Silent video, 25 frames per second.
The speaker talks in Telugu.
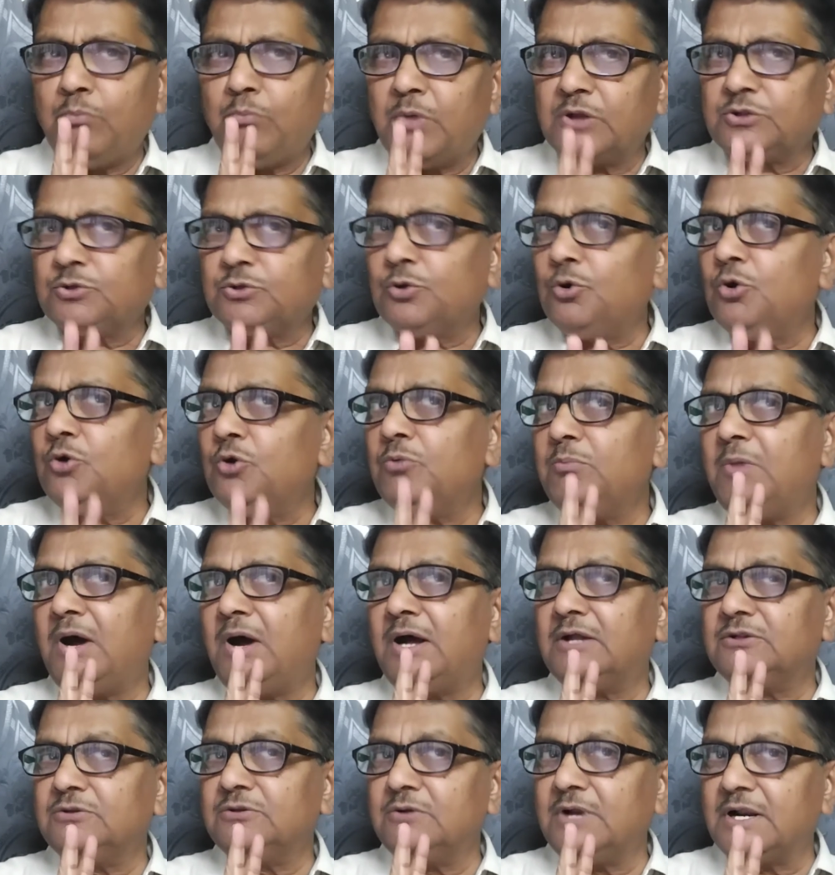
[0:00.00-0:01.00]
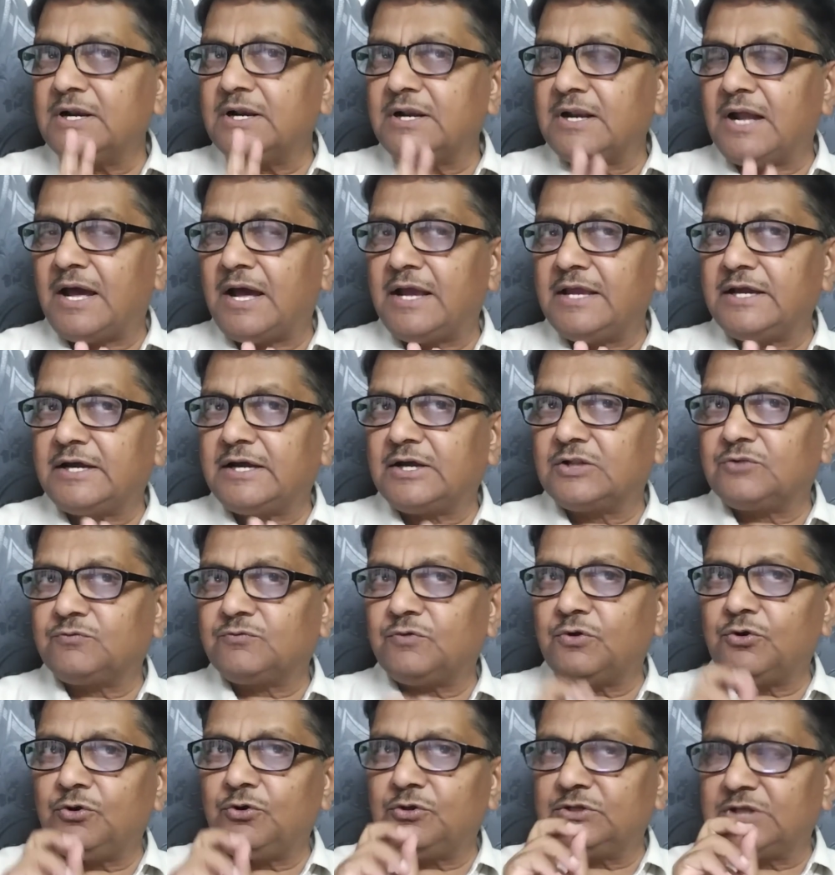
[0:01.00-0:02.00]
మతోన్మాదుల
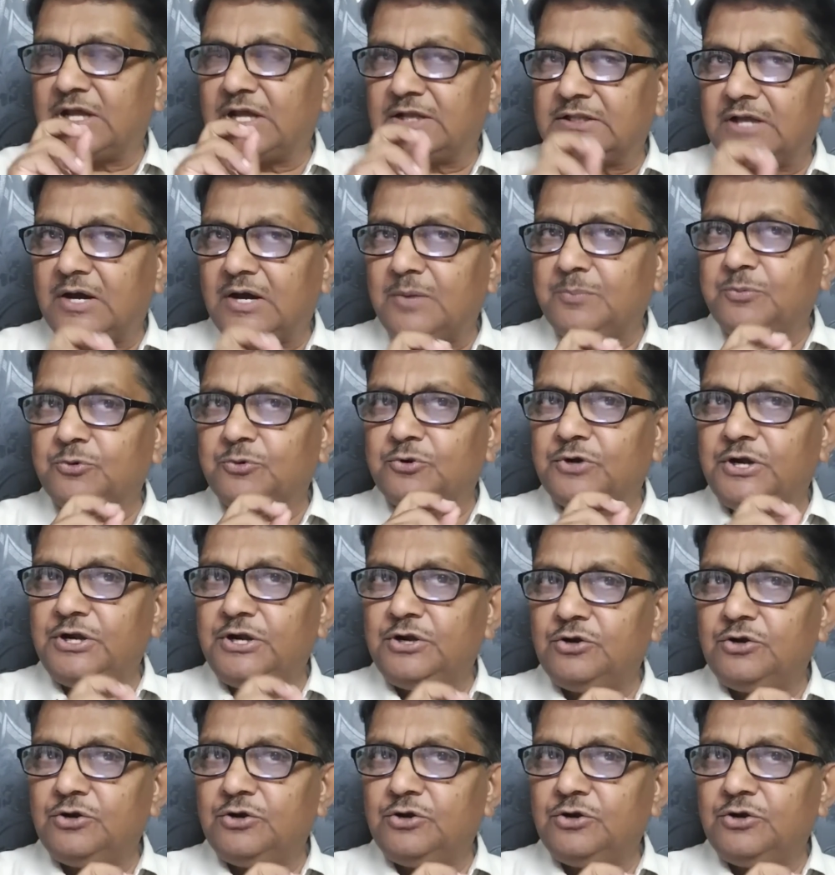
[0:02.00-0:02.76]
నాయకత్వంలో దాదాపు